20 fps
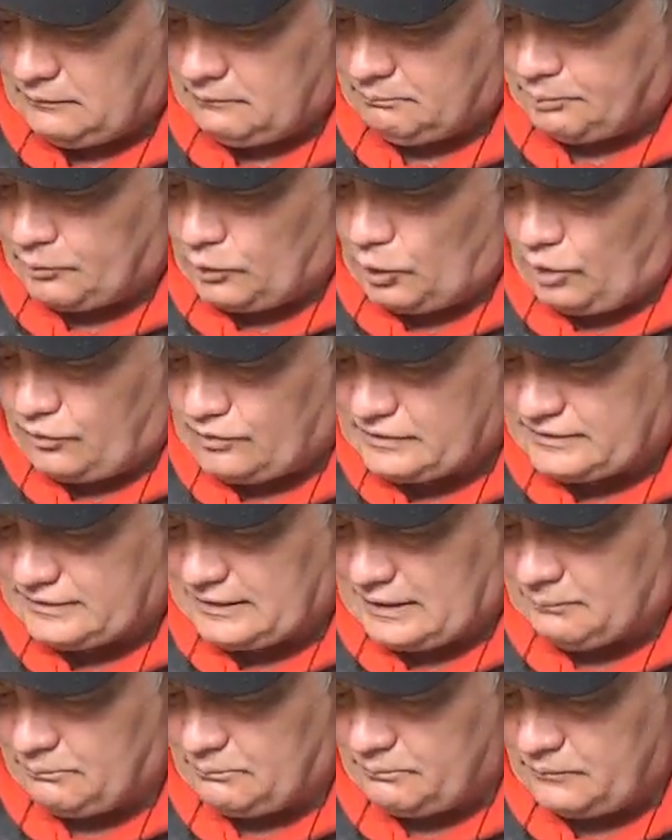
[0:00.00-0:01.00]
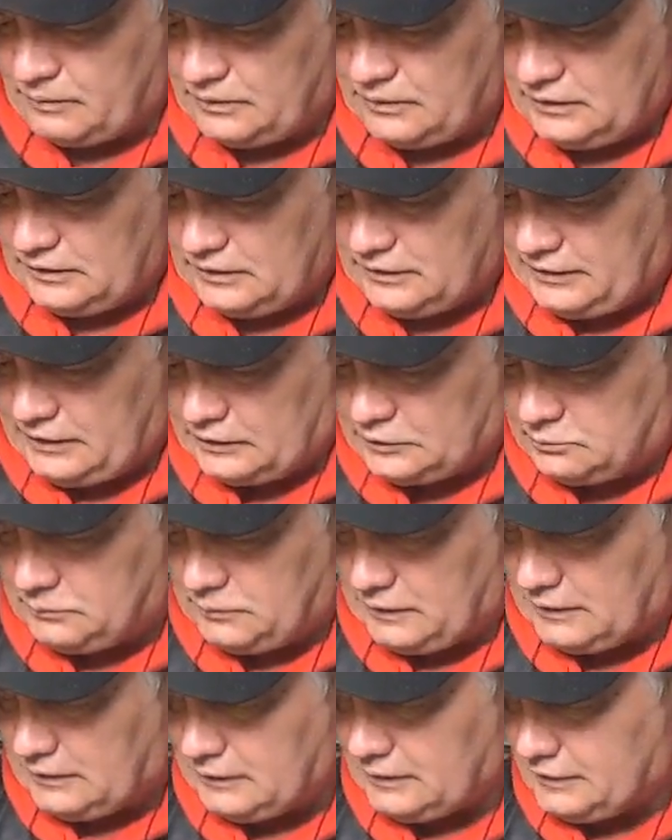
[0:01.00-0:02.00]
провод сам, есть у
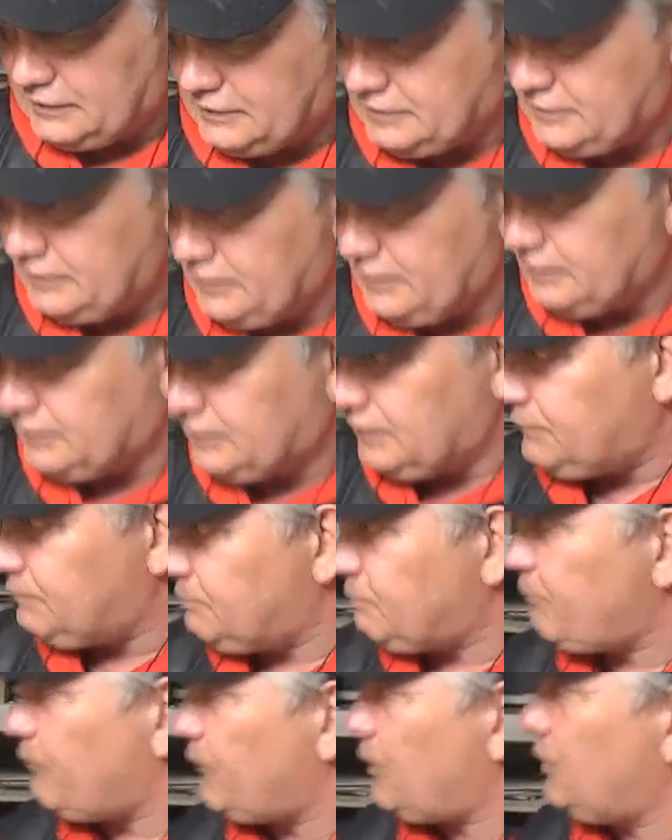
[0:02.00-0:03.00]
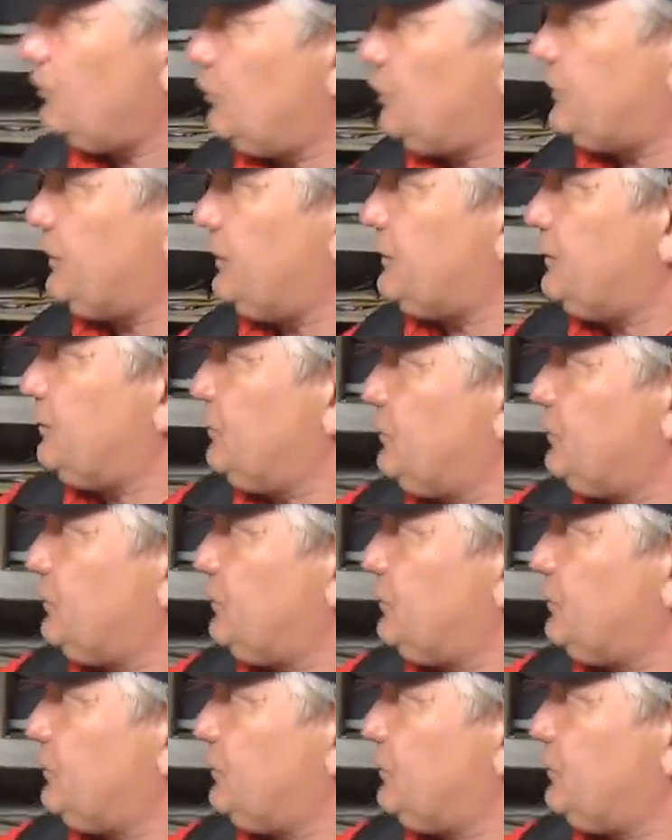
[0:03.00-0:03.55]
меня резинки, вот эти